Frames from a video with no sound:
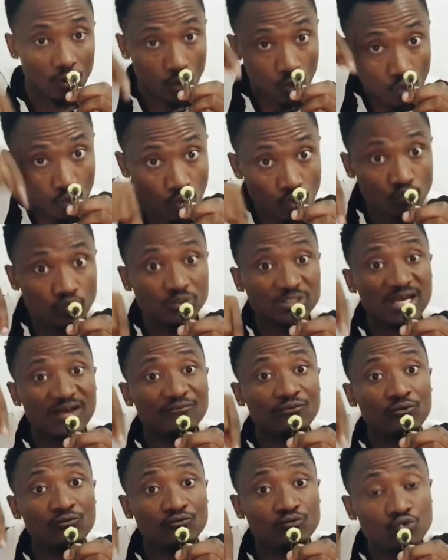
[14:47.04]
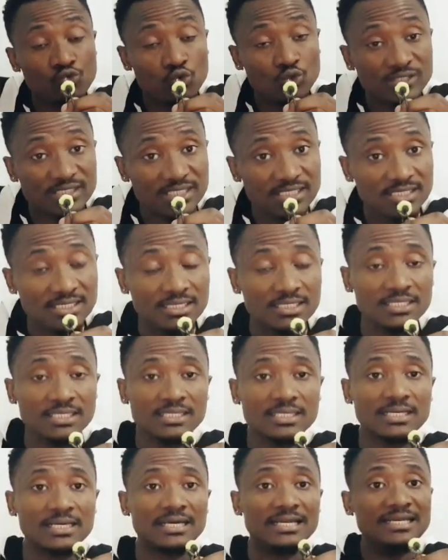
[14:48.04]
ou vous avez vu aussi
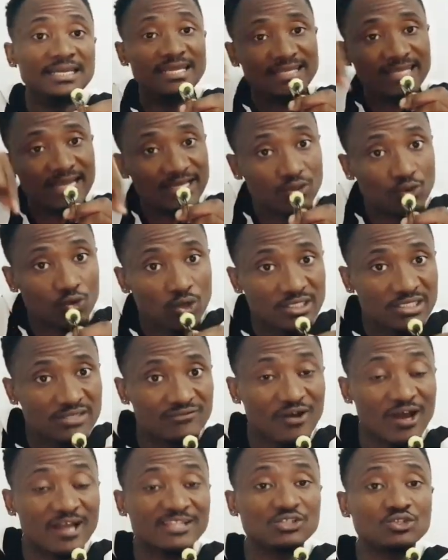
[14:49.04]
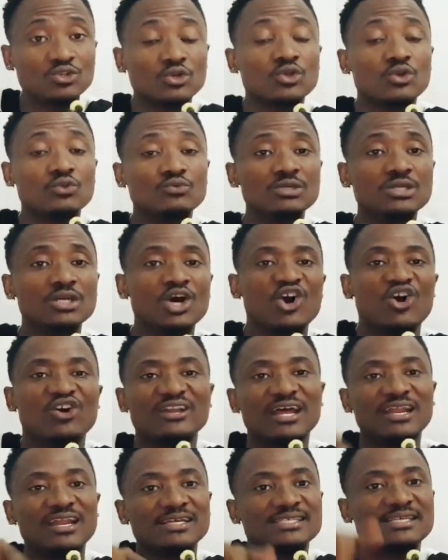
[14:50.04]
l'État de Côte d'Ivoire a dit non que oui,
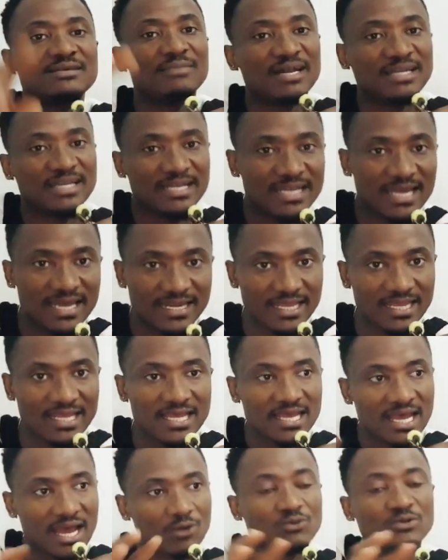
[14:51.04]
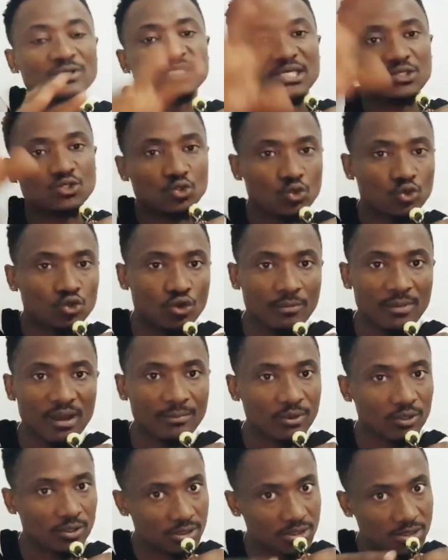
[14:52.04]
on a lancé mandat d'arrêt à cause de ça, Soro Guillaume
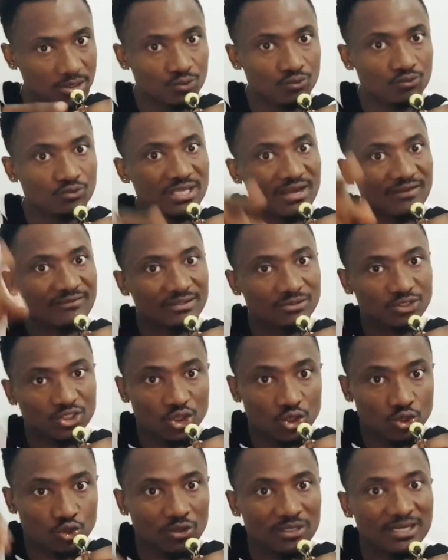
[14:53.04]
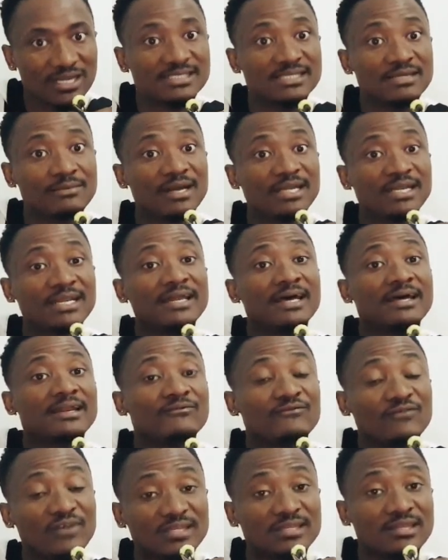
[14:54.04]
Si vous avez, s'ils ont lancé mandat
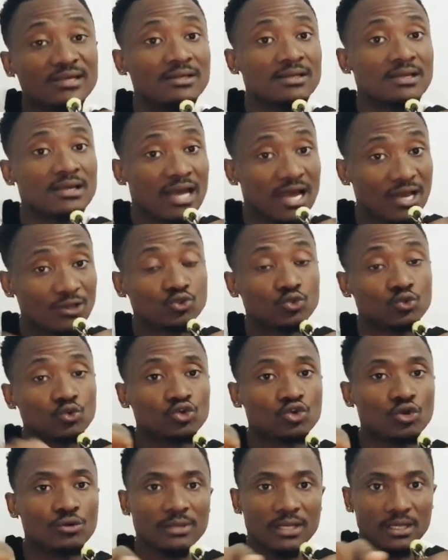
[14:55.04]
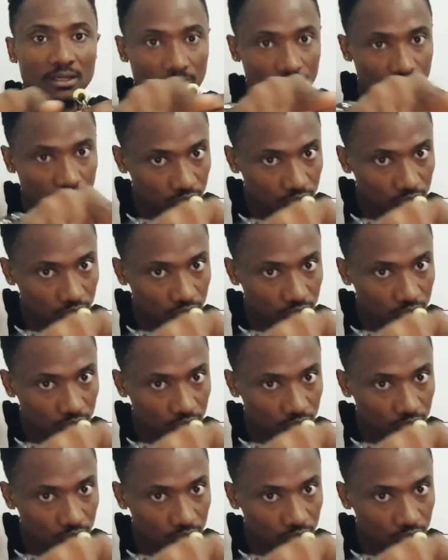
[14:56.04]
d'arrêt 20 ans à Soro Guillaume là,